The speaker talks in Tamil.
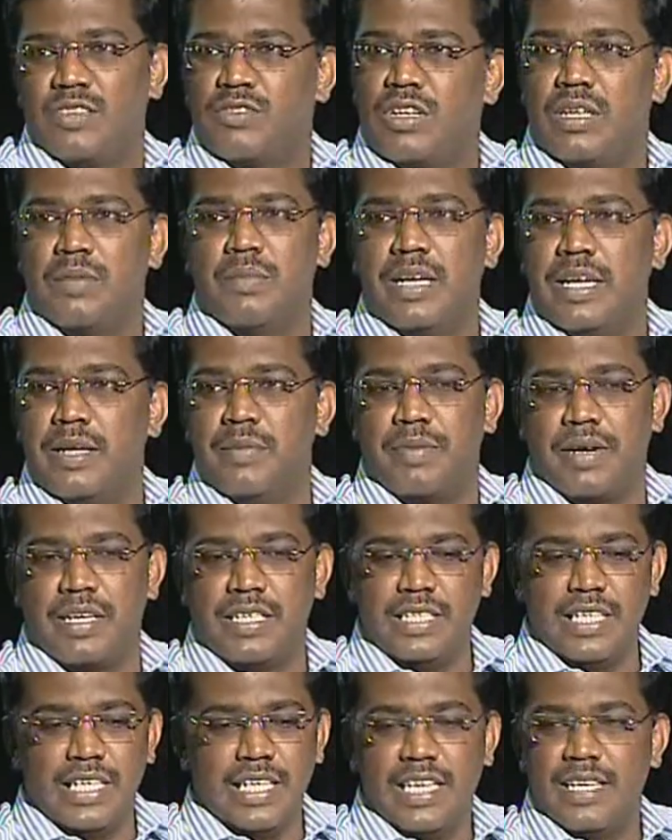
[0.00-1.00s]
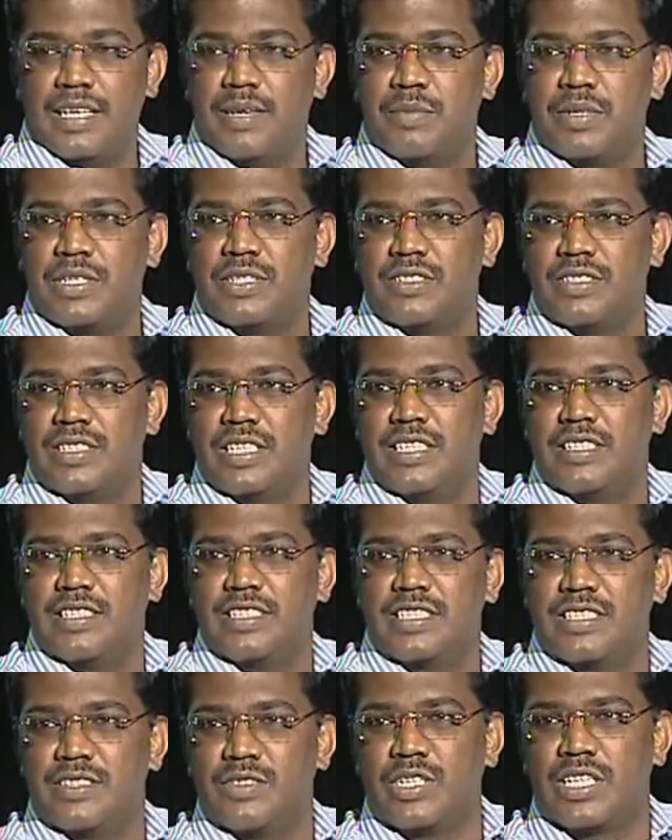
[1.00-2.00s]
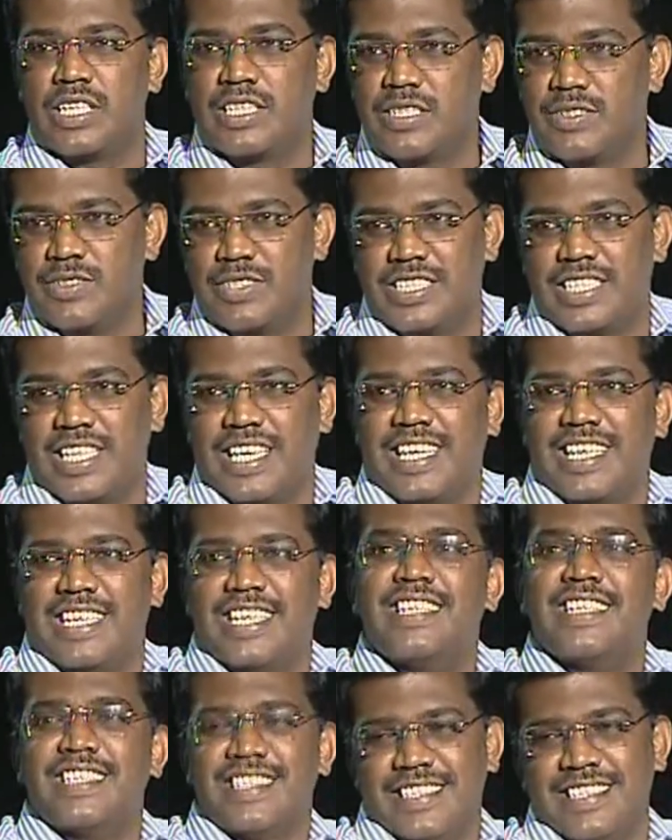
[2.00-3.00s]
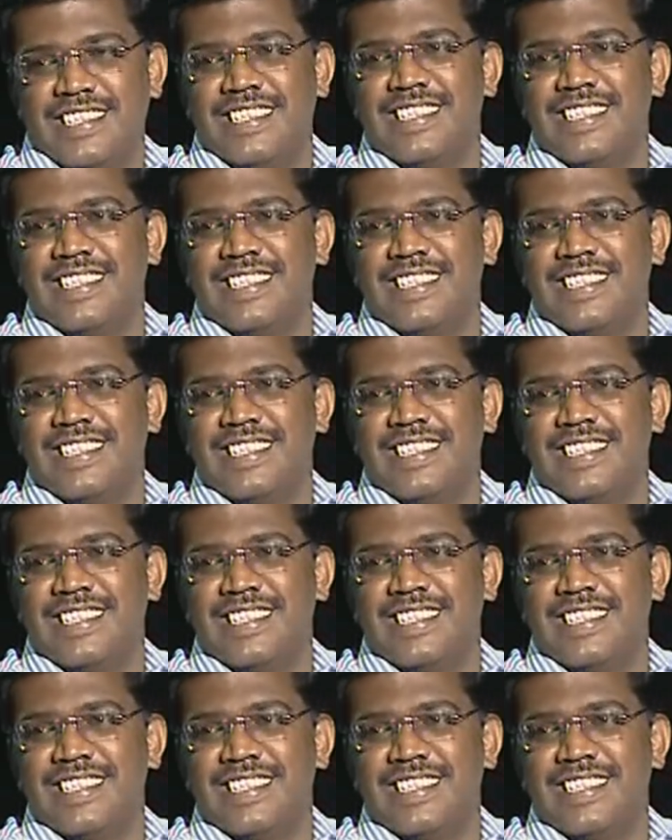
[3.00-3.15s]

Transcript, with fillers: நீங்கள் சொன்ன மாதிரி பண்டிகை மட்டும் எடுத்துக்கிட்டு ஒட்டகத்தை விட்டுட்டாங்க விட்டுட்டாங்க